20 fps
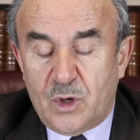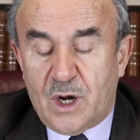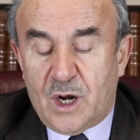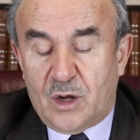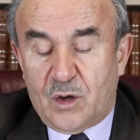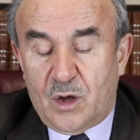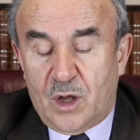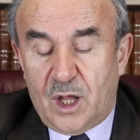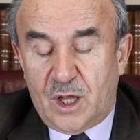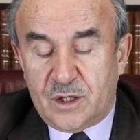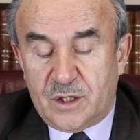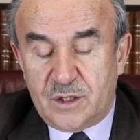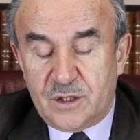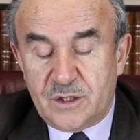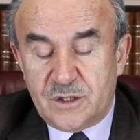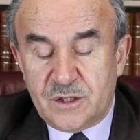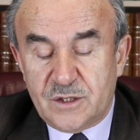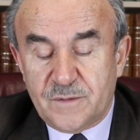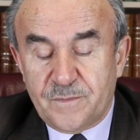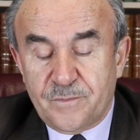olarak
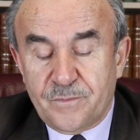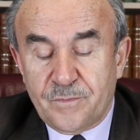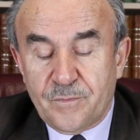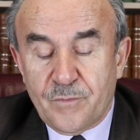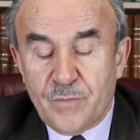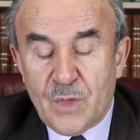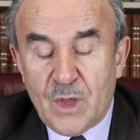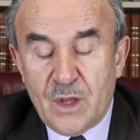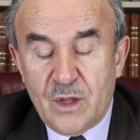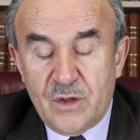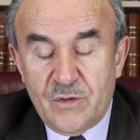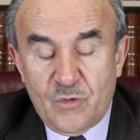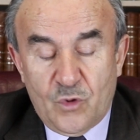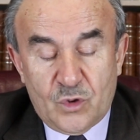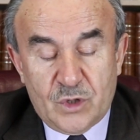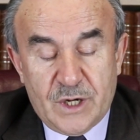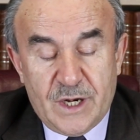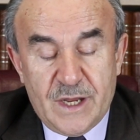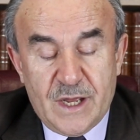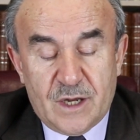aldınız.
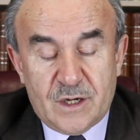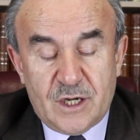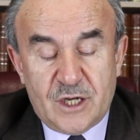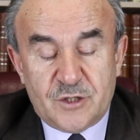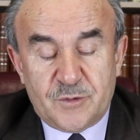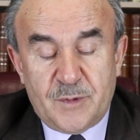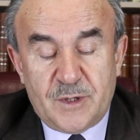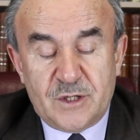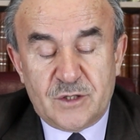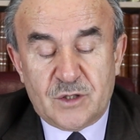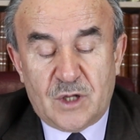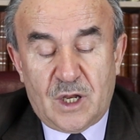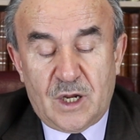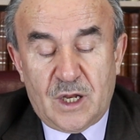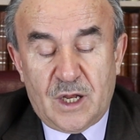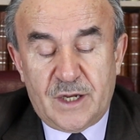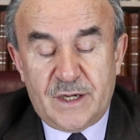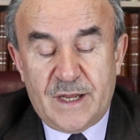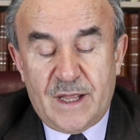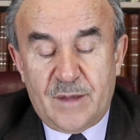Onlara yaklaşmanız
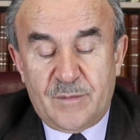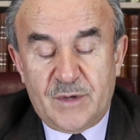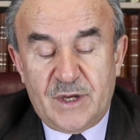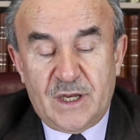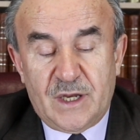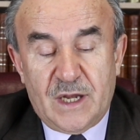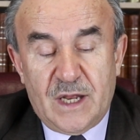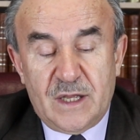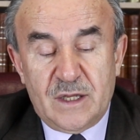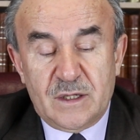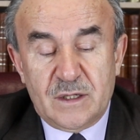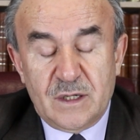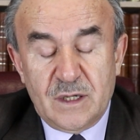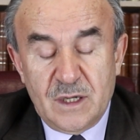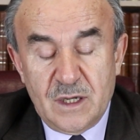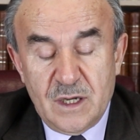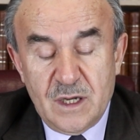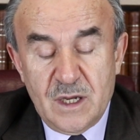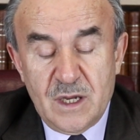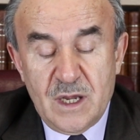Allah'ın emriyle
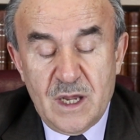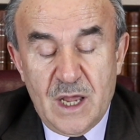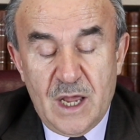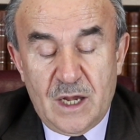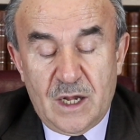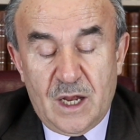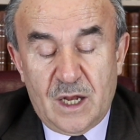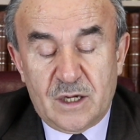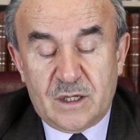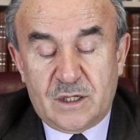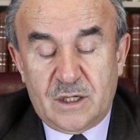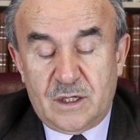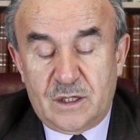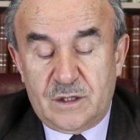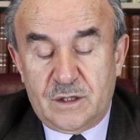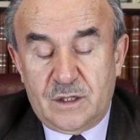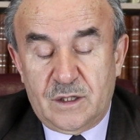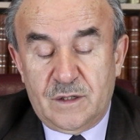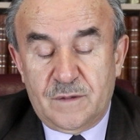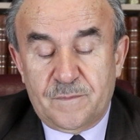helal
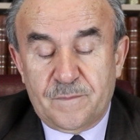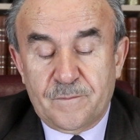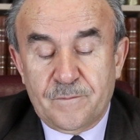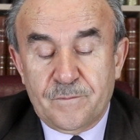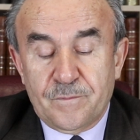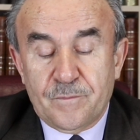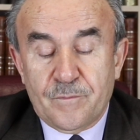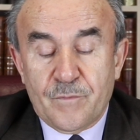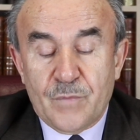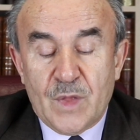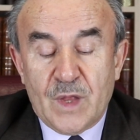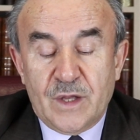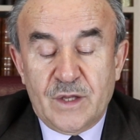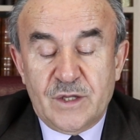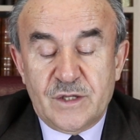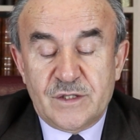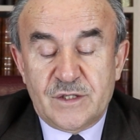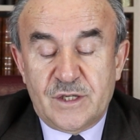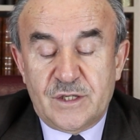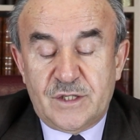kılındı.
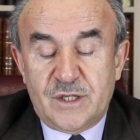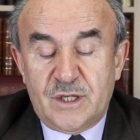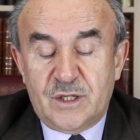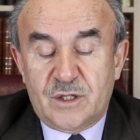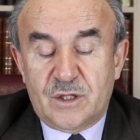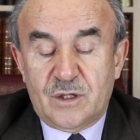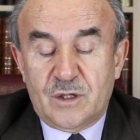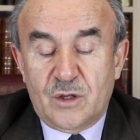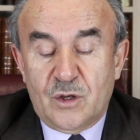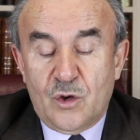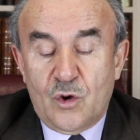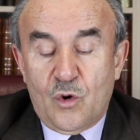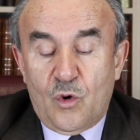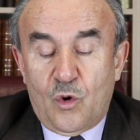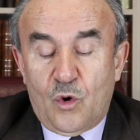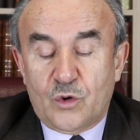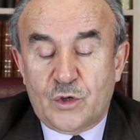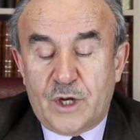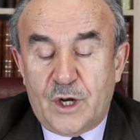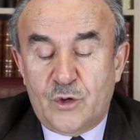Sizin
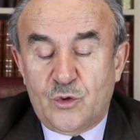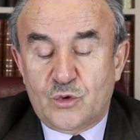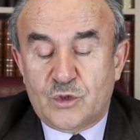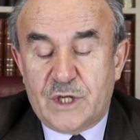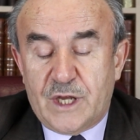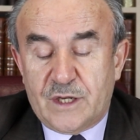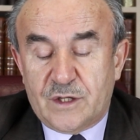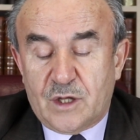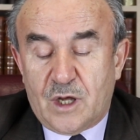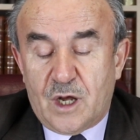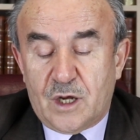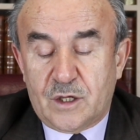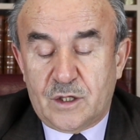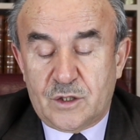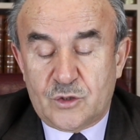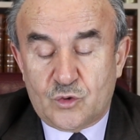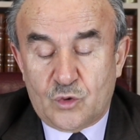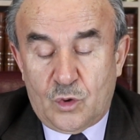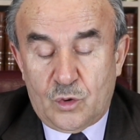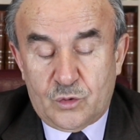onların üzerinde
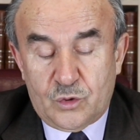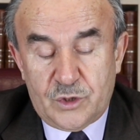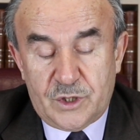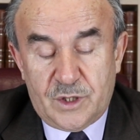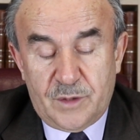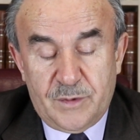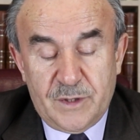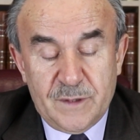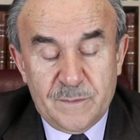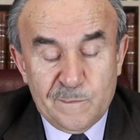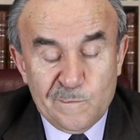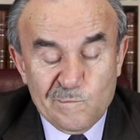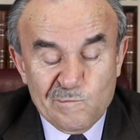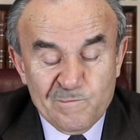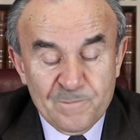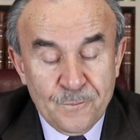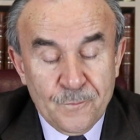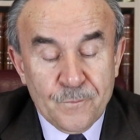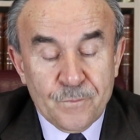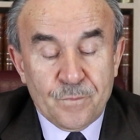hakkınız olduğu gibi
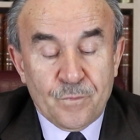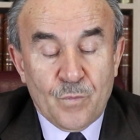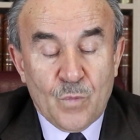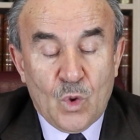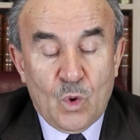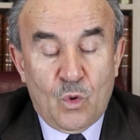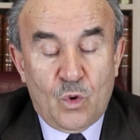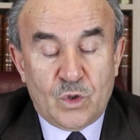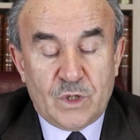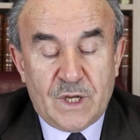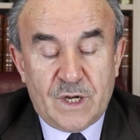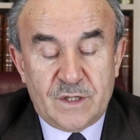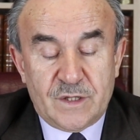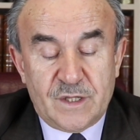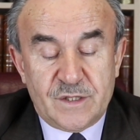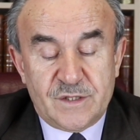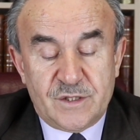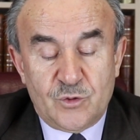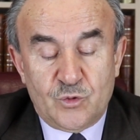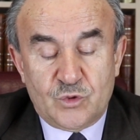onların
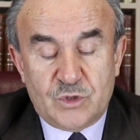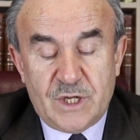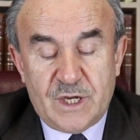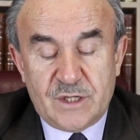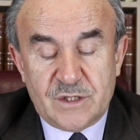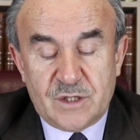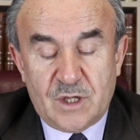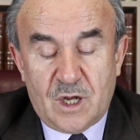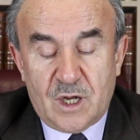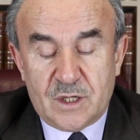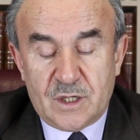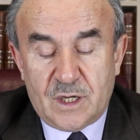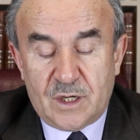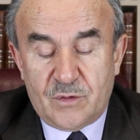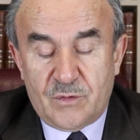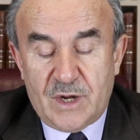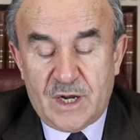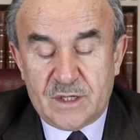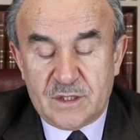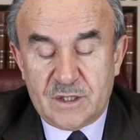da sizin üzerinizde
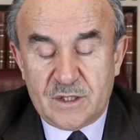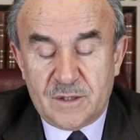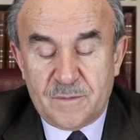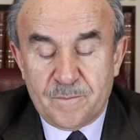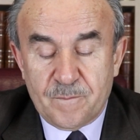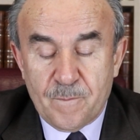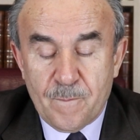hakları vardır.